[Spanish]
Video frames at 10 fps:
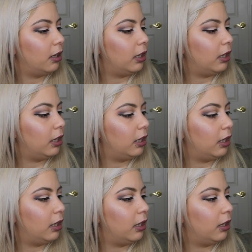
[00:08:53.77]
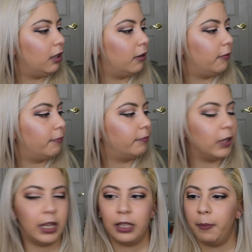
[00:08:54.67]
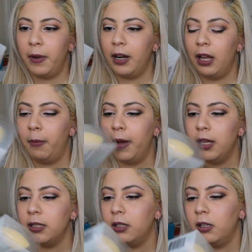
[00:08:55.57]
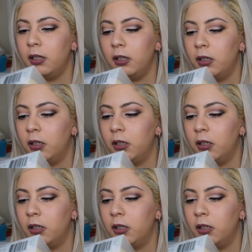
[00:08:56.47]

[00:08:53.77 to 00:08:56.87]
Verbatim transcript: Y esta es para la base